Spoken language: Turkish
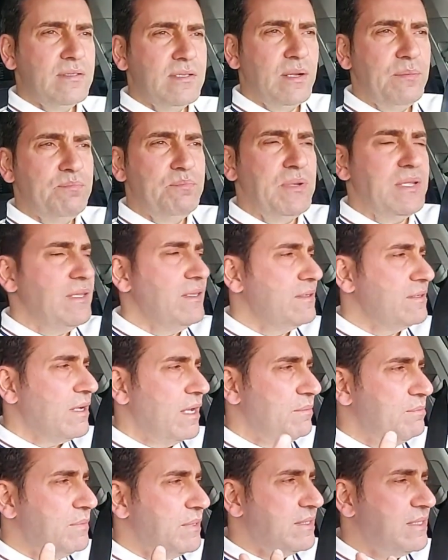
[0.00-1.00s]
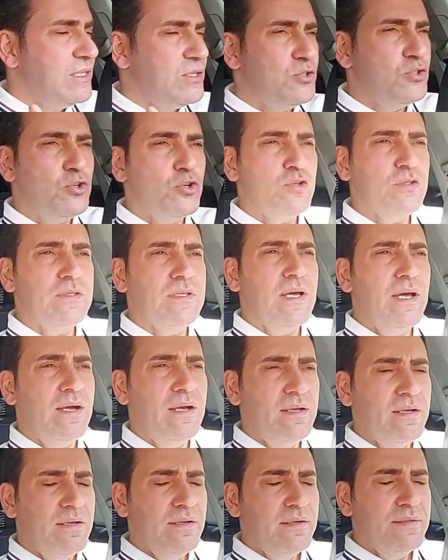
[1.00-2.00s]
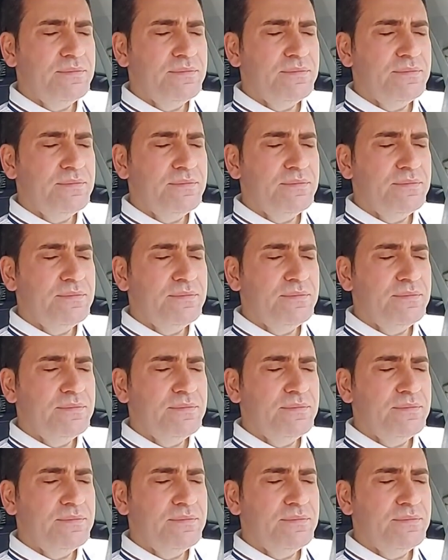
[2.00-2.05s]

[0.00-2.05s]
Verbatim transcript: Rabbin rahmeti çok daha